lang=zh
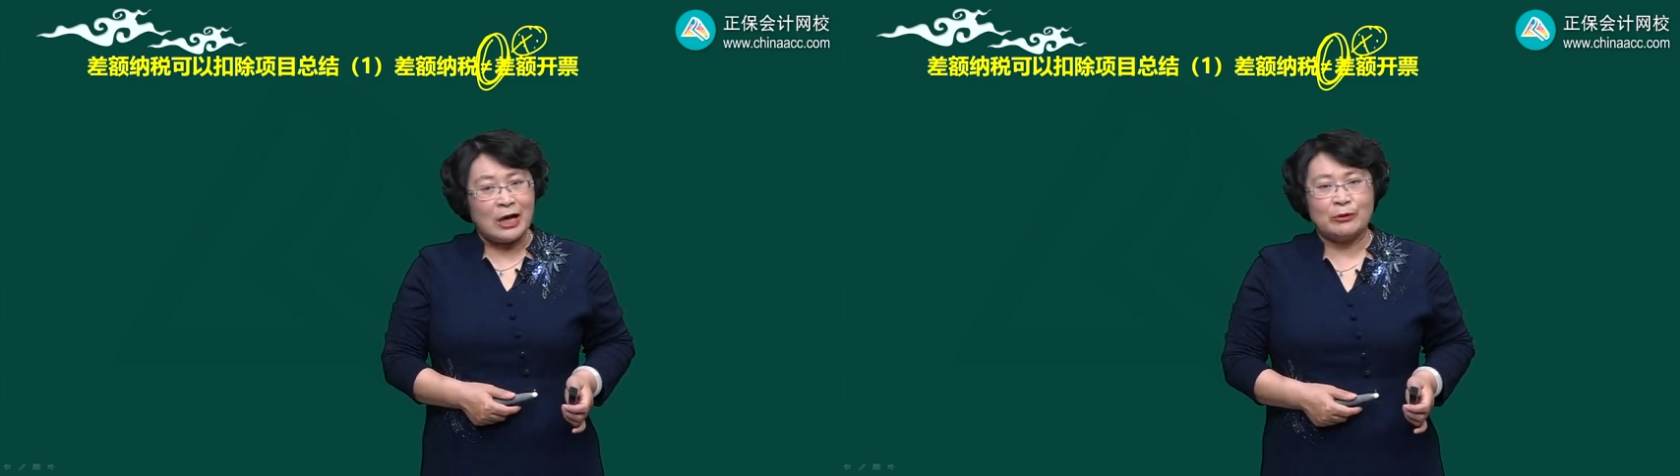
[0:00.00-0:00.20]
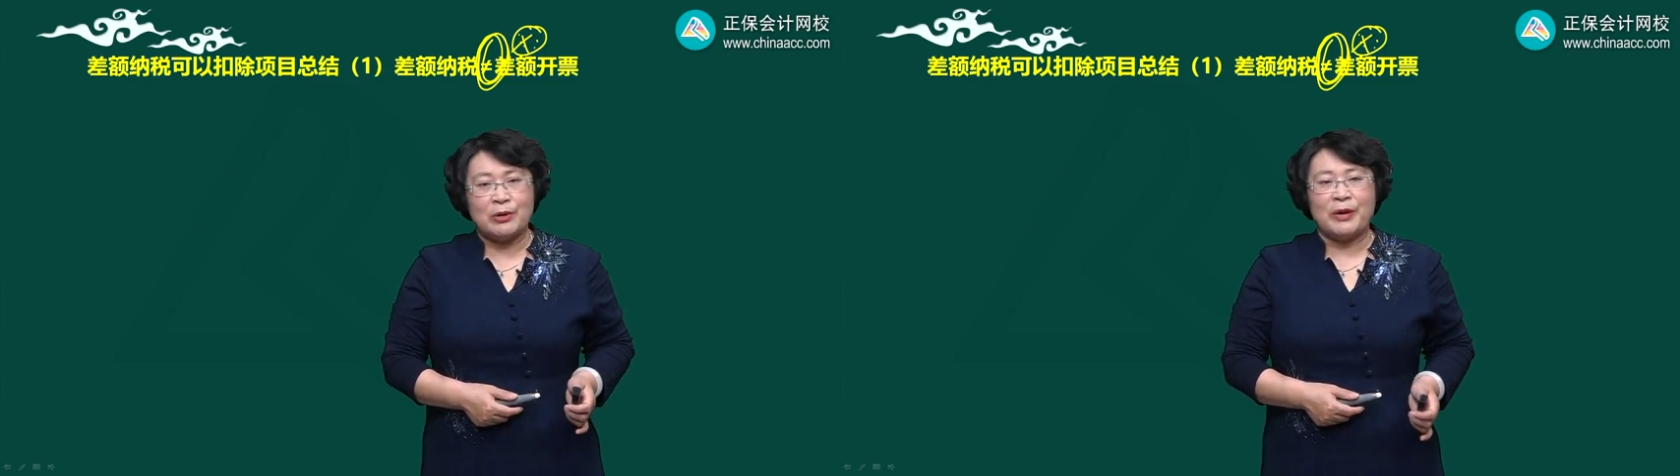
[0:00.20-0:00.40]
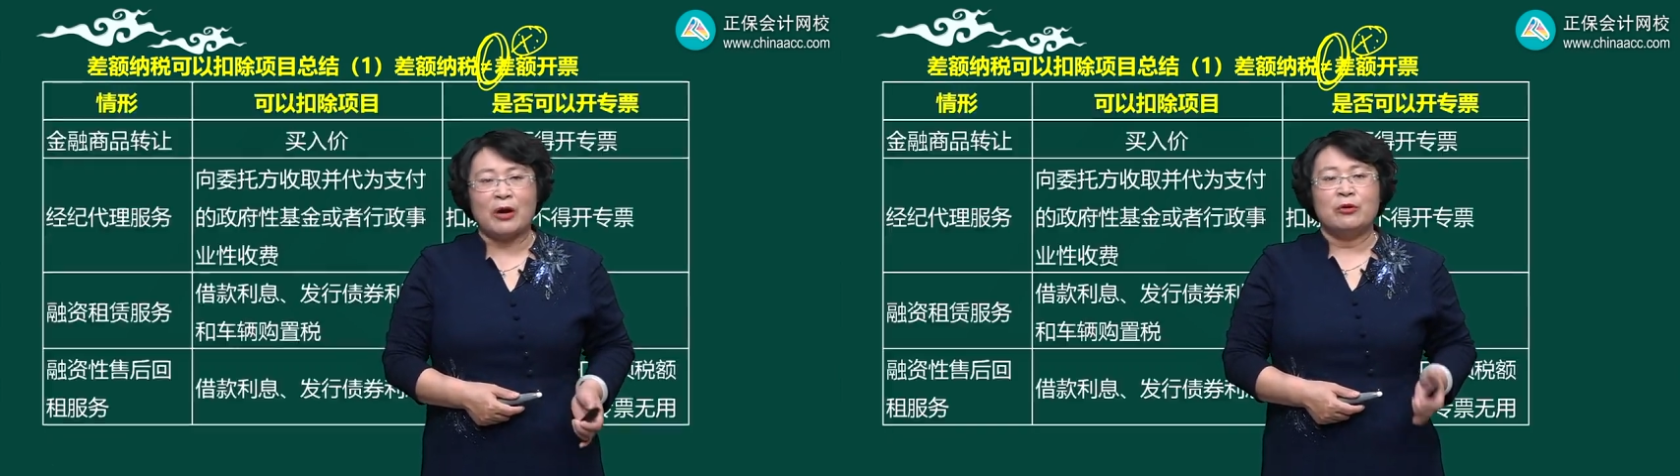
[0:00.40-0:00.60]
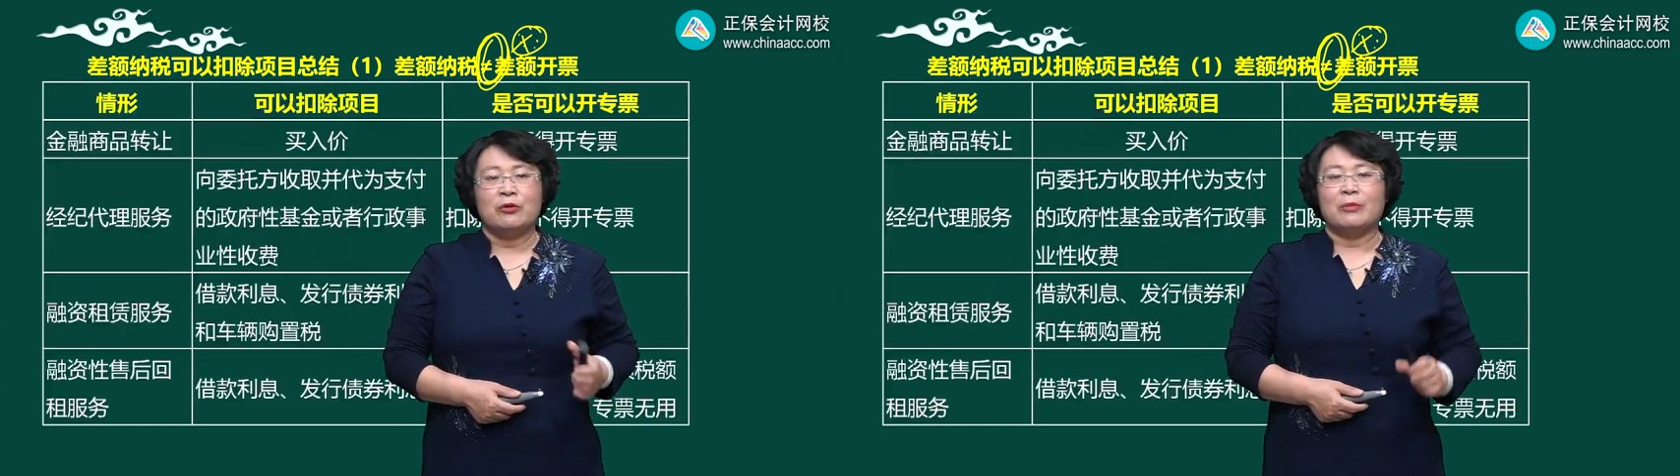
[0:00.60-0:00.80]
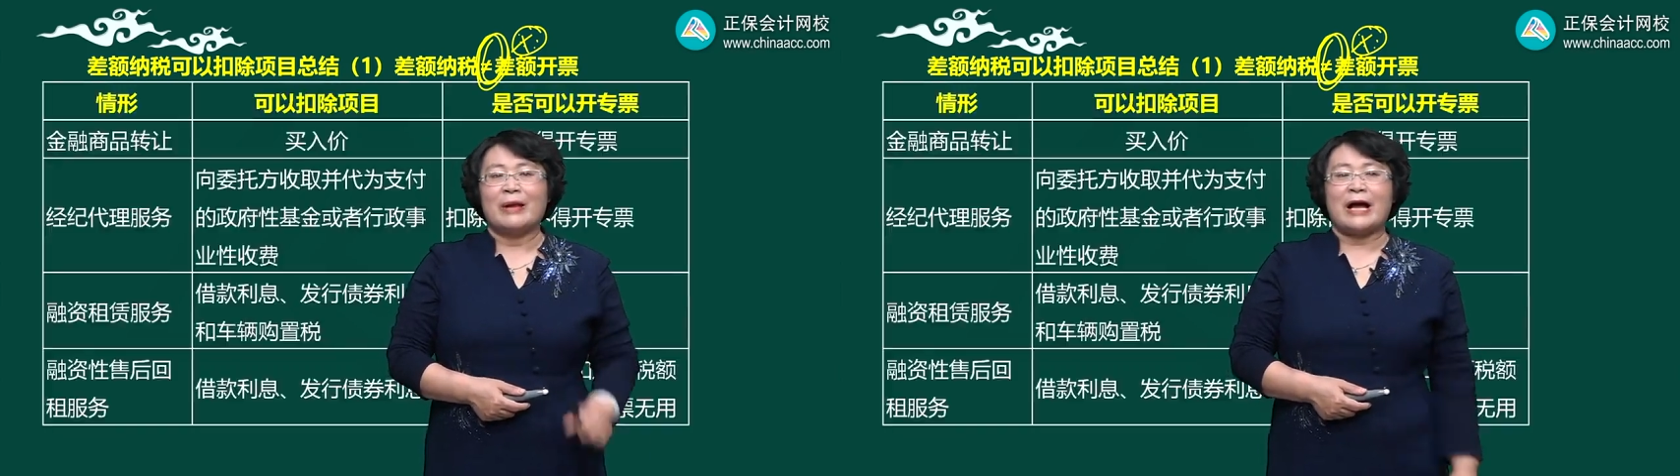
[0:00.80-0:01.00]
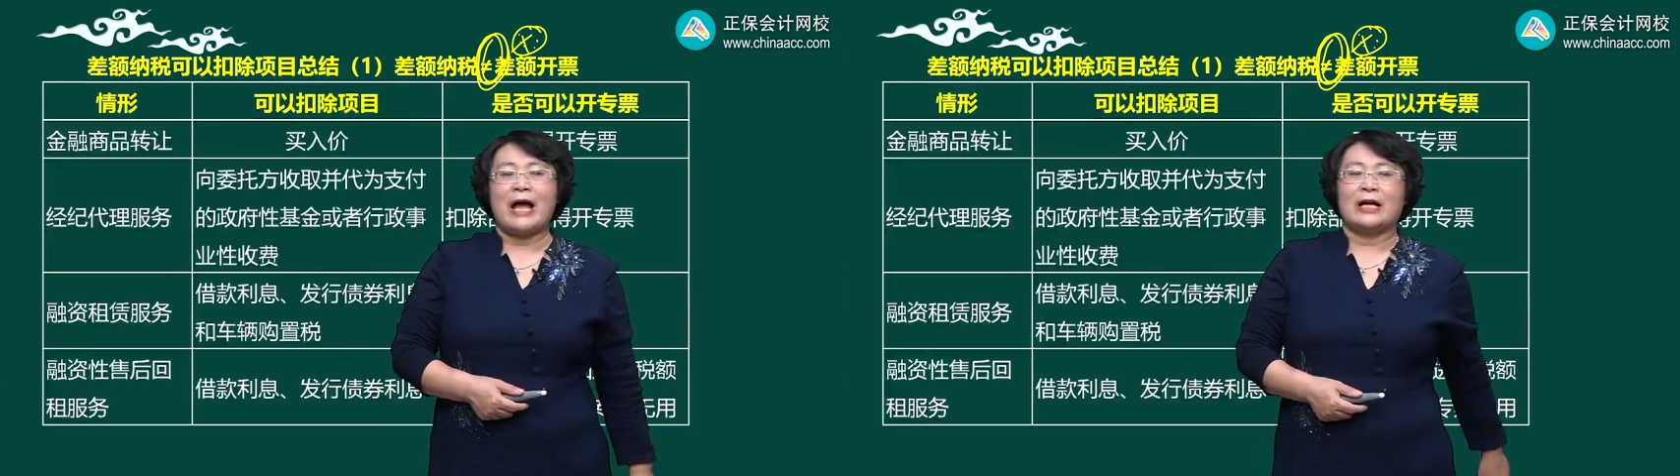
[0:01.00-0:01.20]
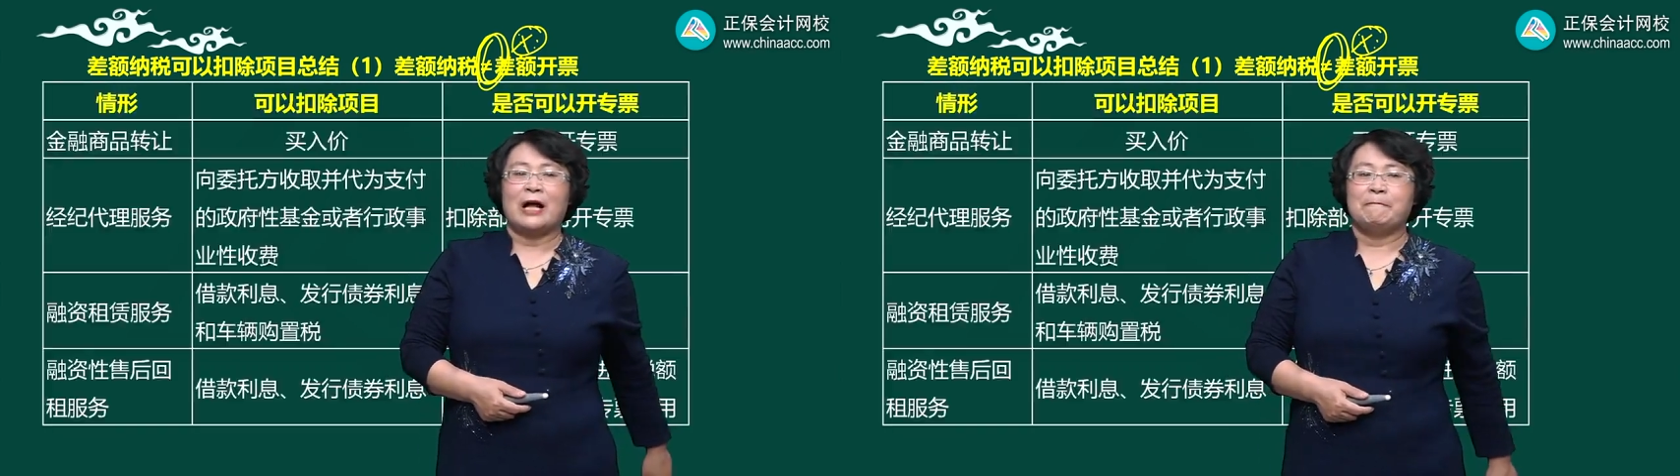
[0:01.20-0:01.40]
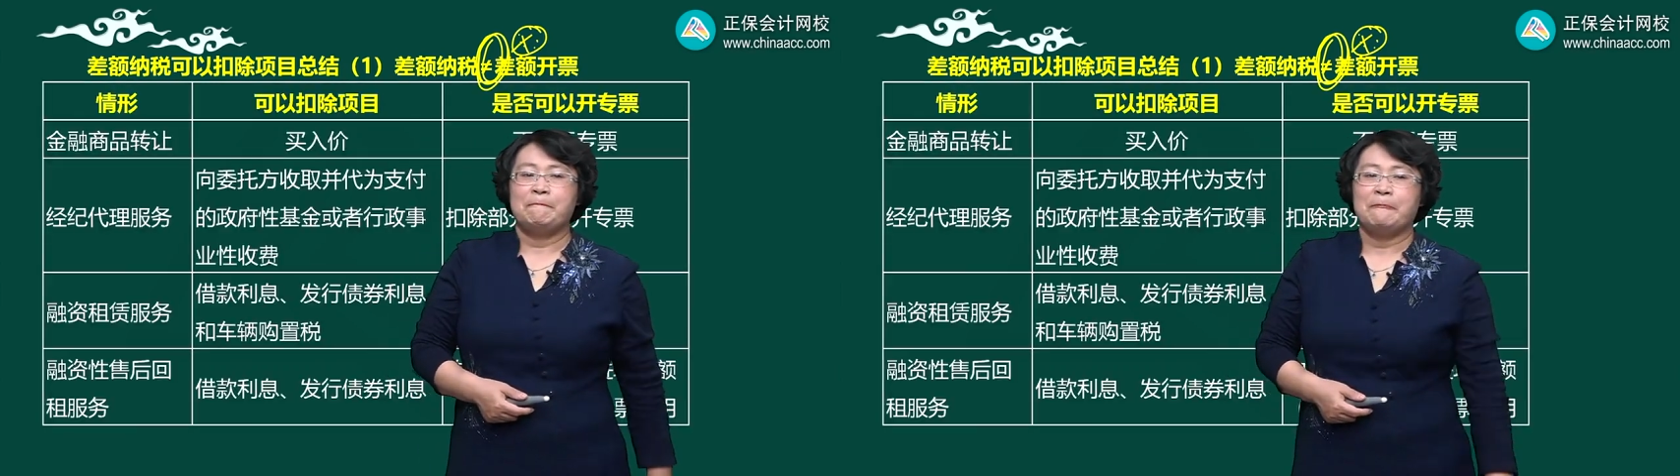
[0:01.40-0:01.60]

开专票。我们来看一看，